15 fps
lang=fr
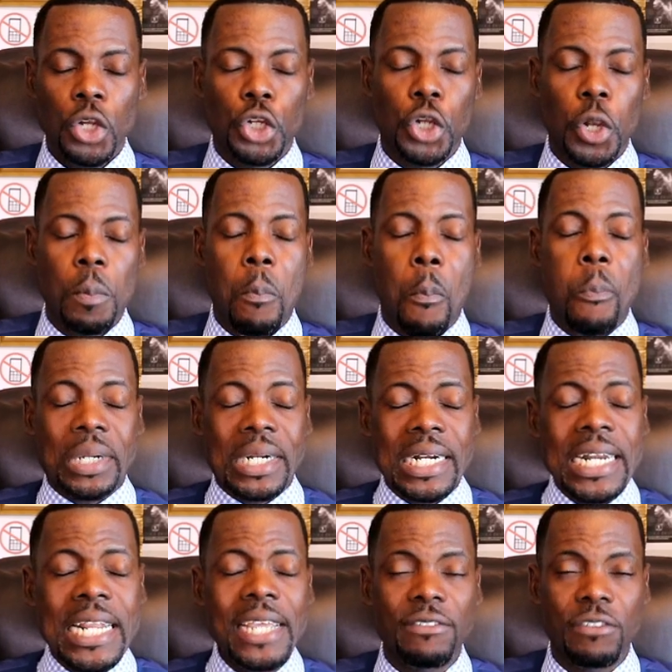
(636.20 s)
Je
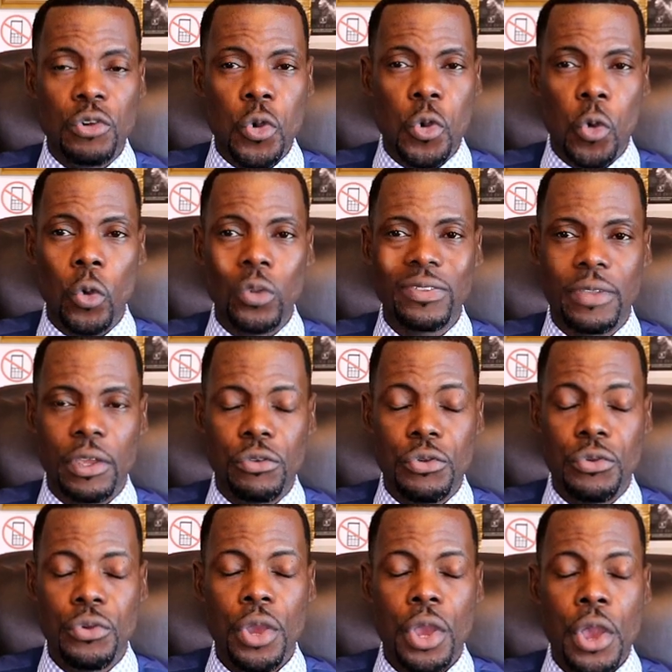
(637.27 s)
brise le
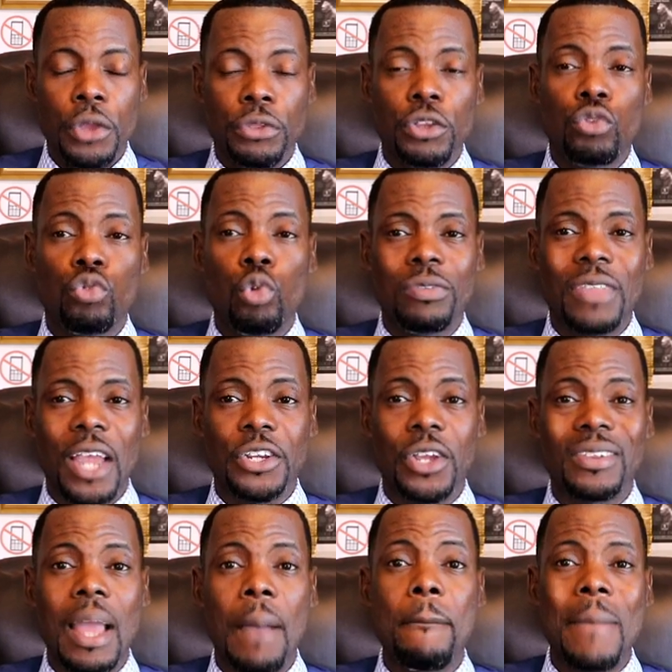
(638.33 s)
contenu de tout
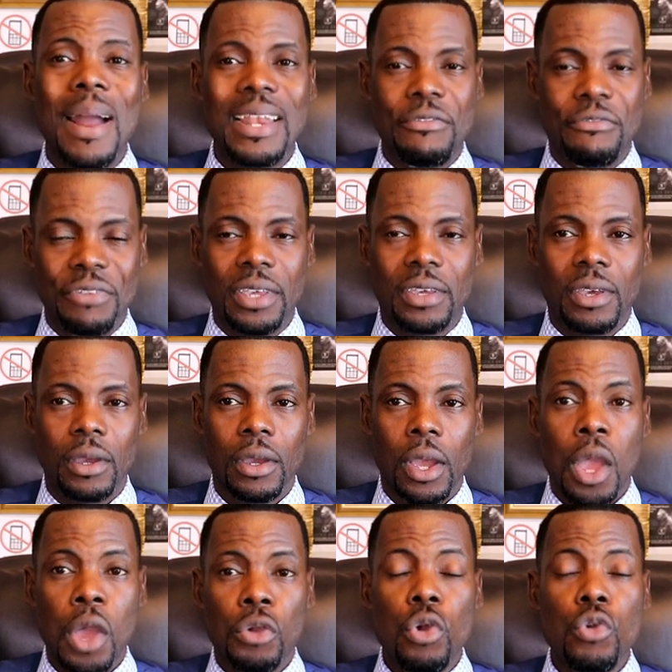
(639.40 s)
agenda maléfique
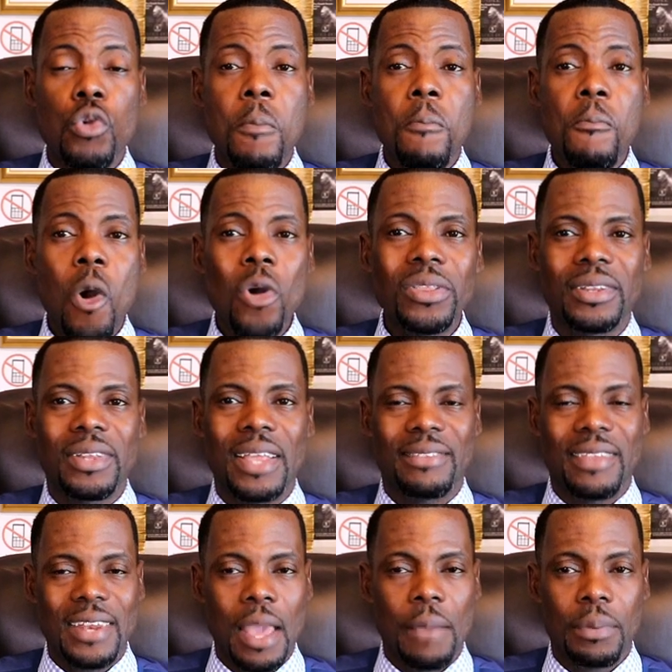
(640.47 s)
que le monde des
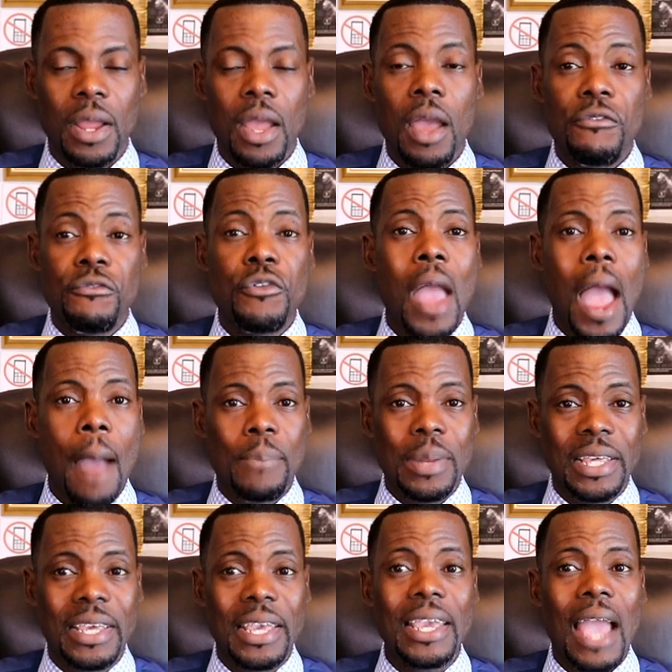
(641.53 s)
ténèbres veut
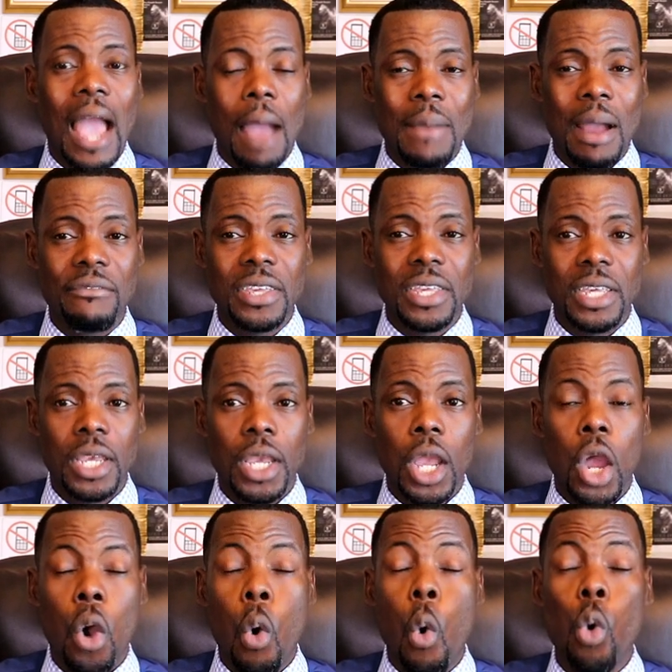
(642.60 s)
appliquer à ma vie
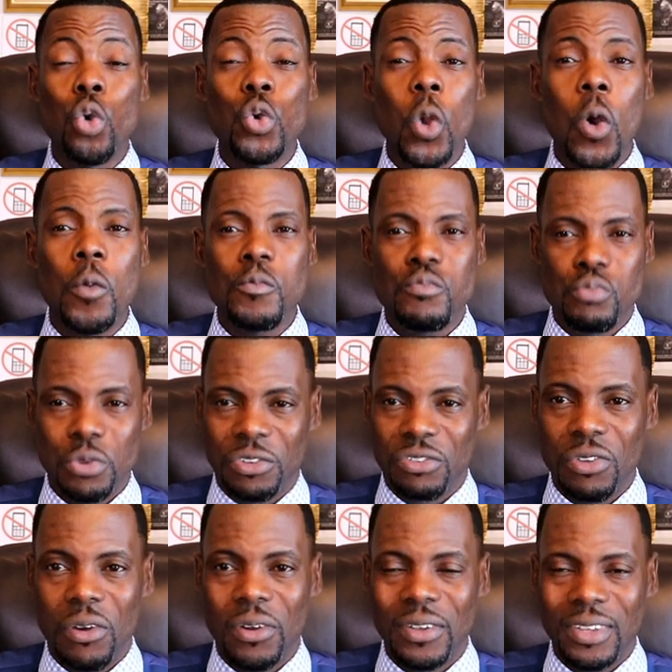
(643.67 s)
au nom
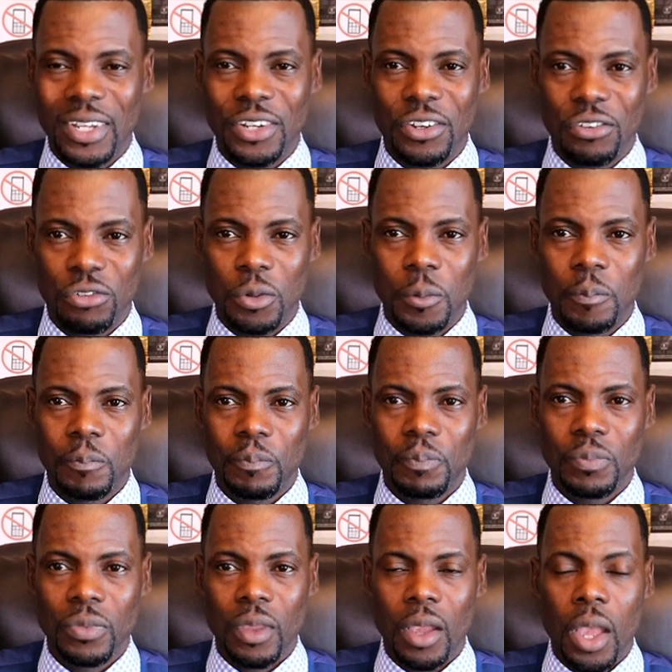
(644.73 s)
puissant de Jésus.
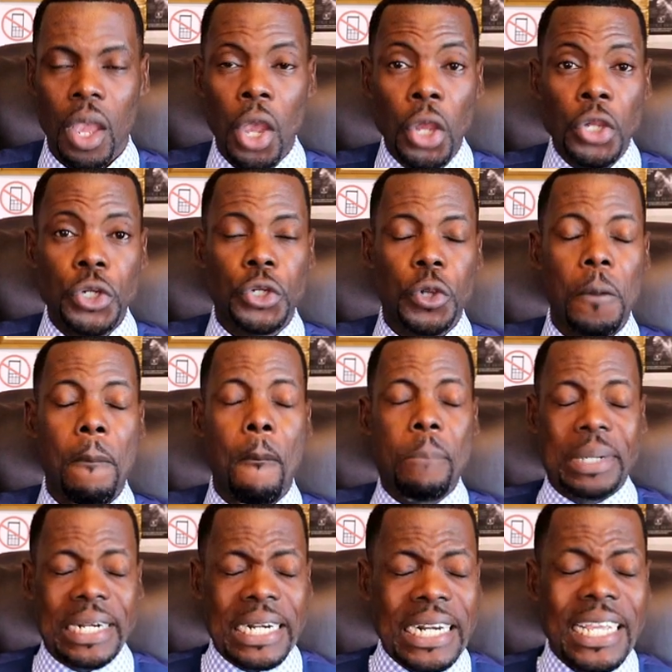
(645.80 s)
Je
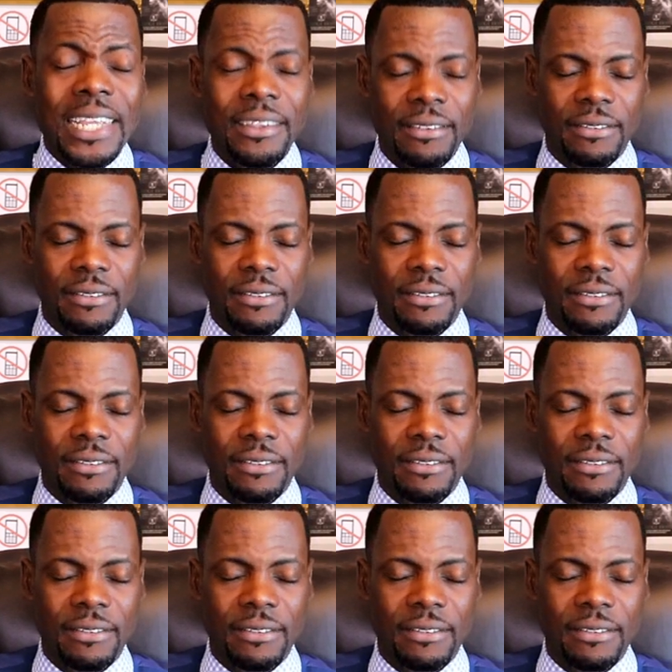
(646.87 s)
brise